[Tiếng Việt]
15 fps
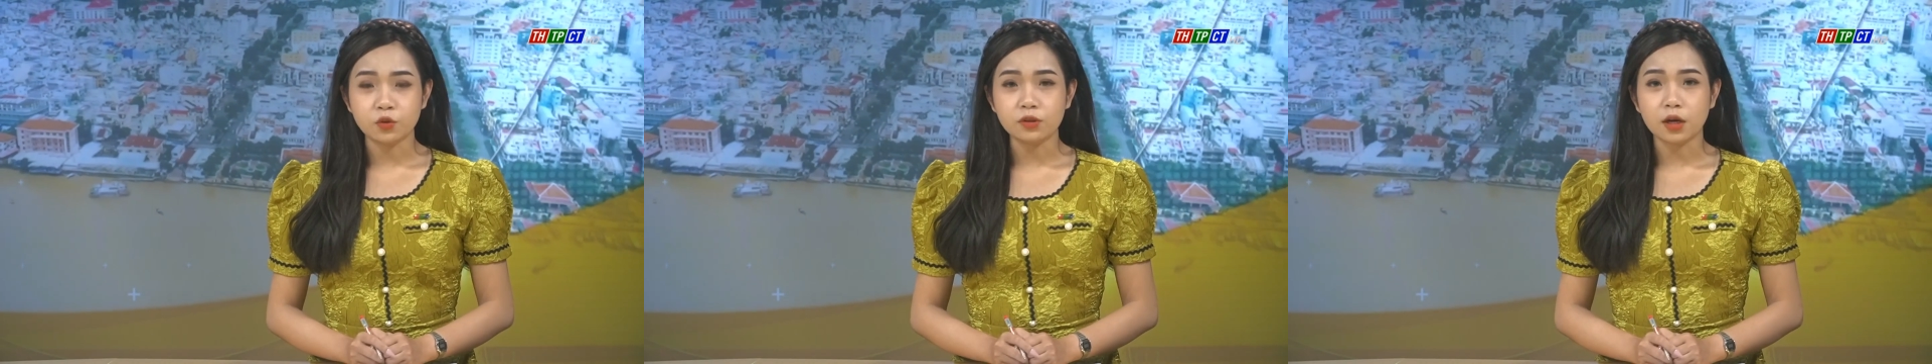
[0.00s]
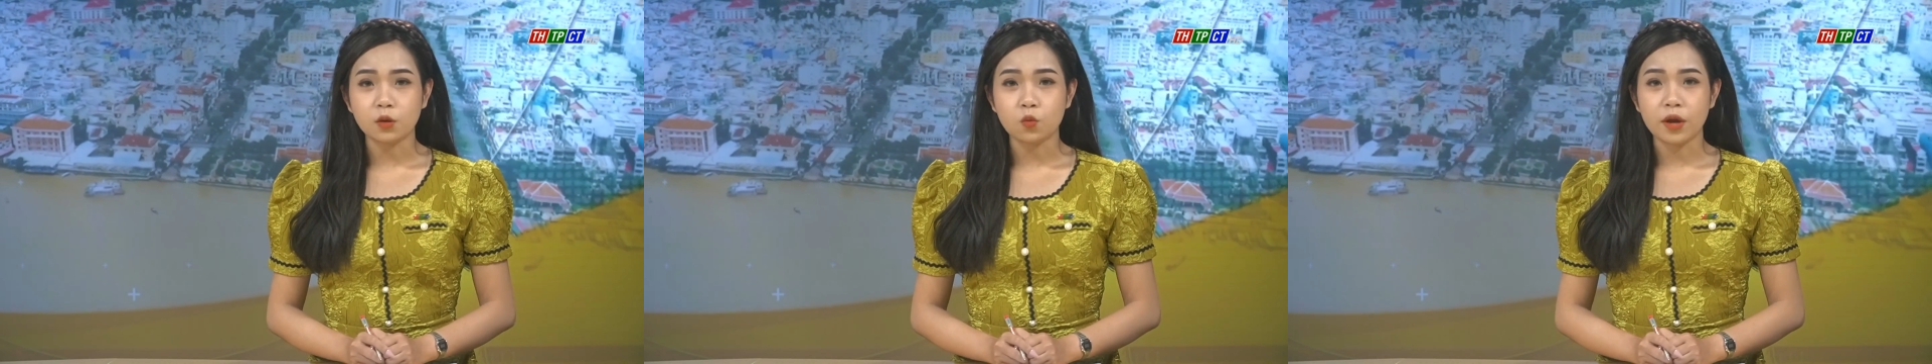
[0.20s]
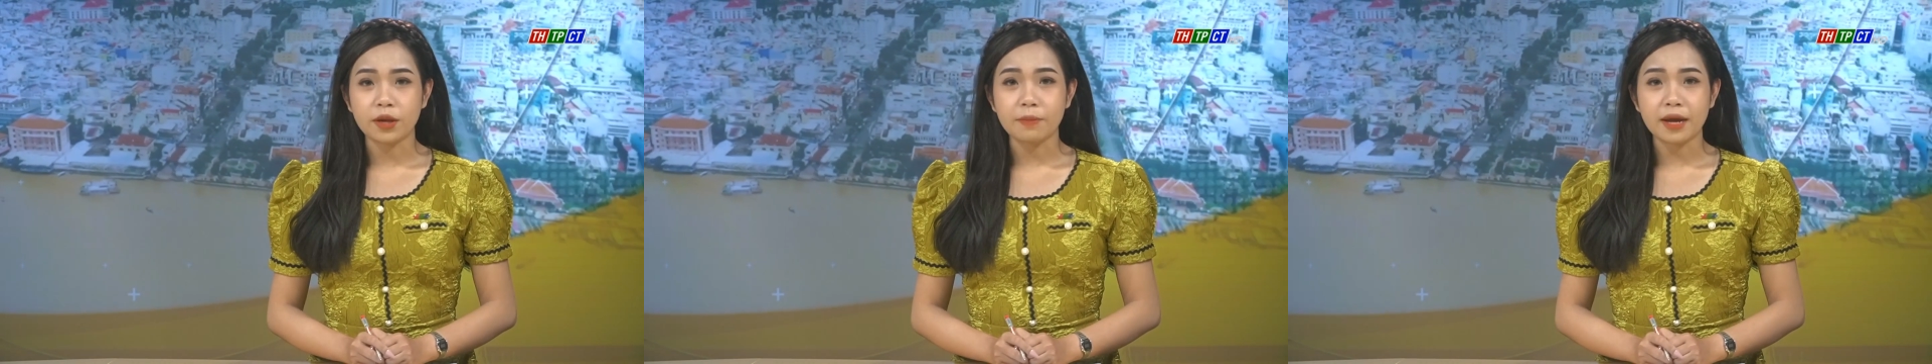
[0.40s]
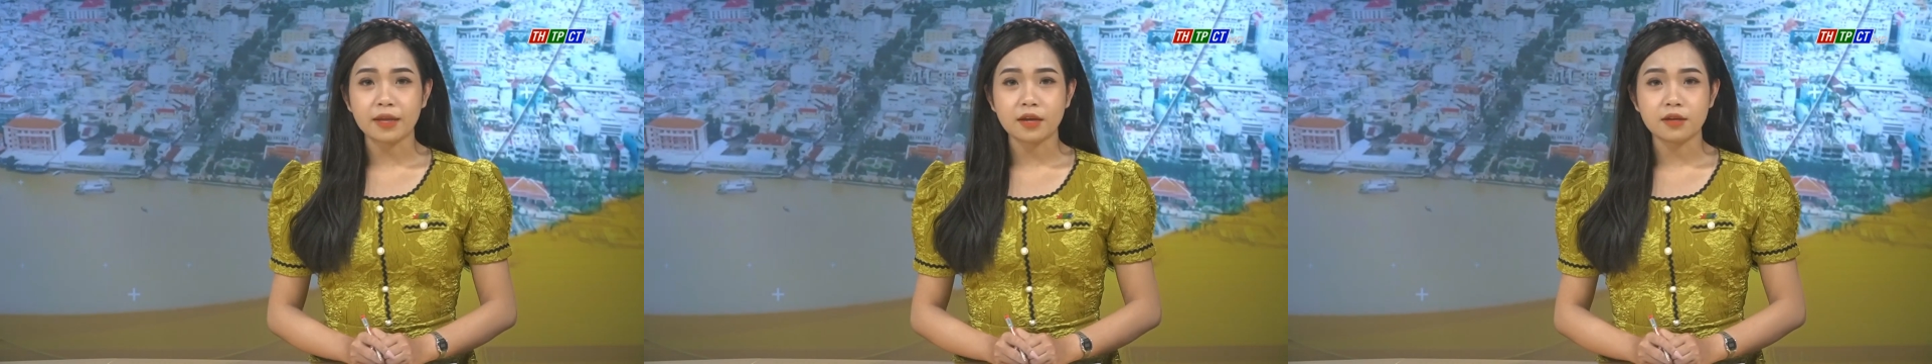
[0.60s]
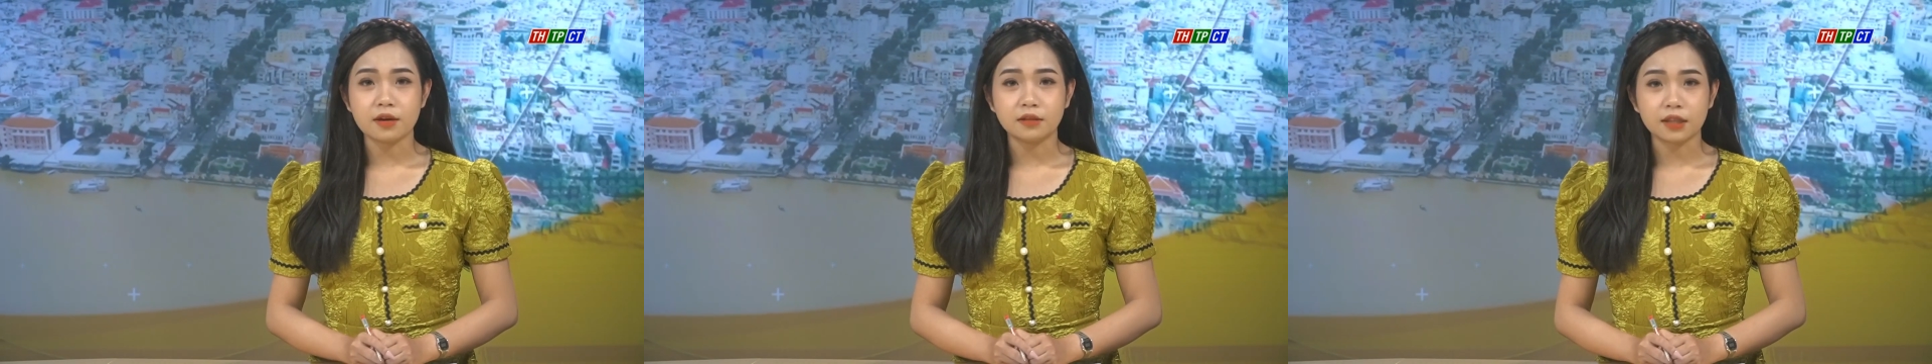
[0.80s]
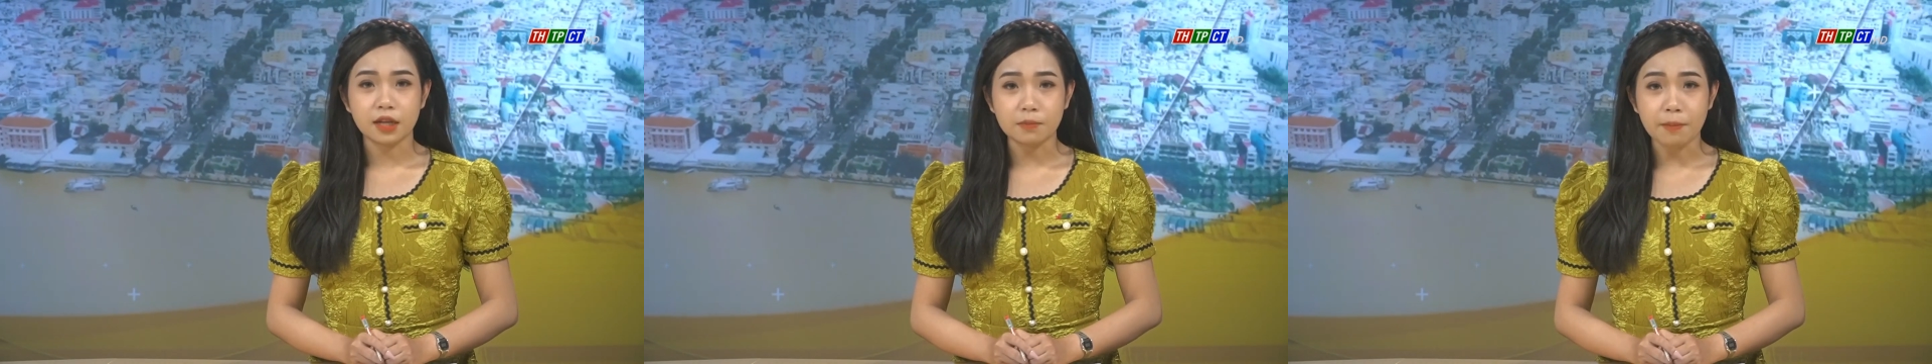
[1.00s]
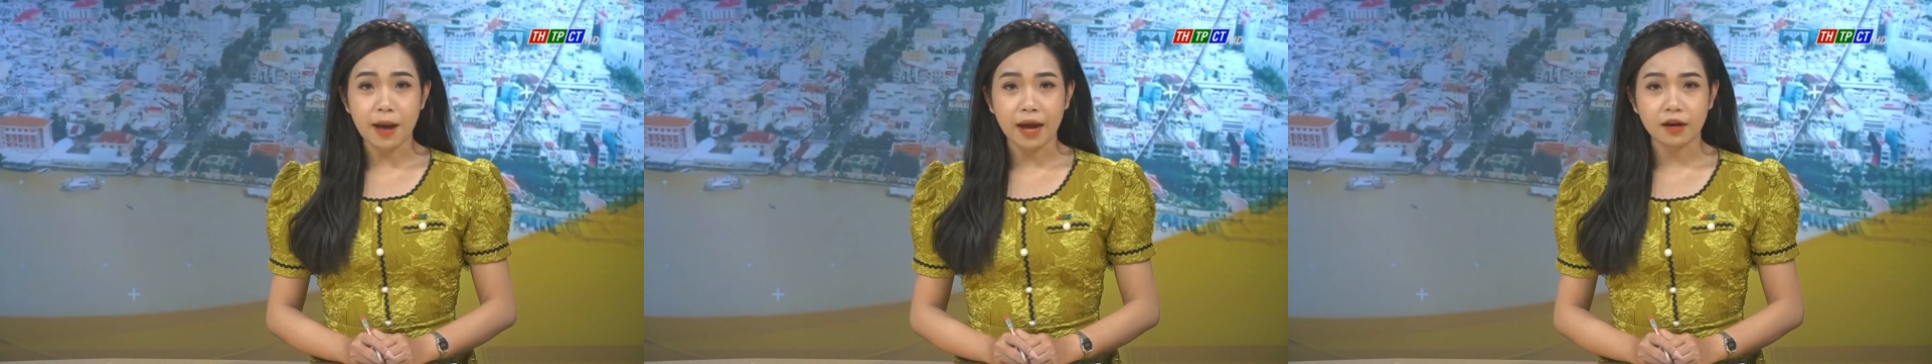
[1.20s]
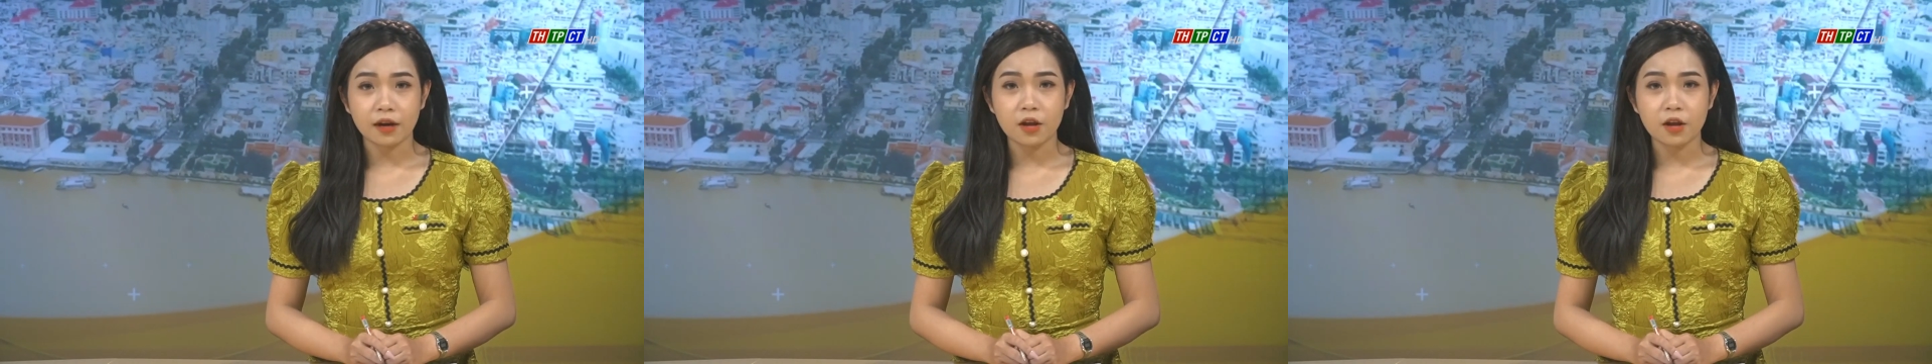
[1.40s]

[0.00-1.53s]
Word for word: Chủ tịch Ủy ban Nhân dân tỉnh Bạc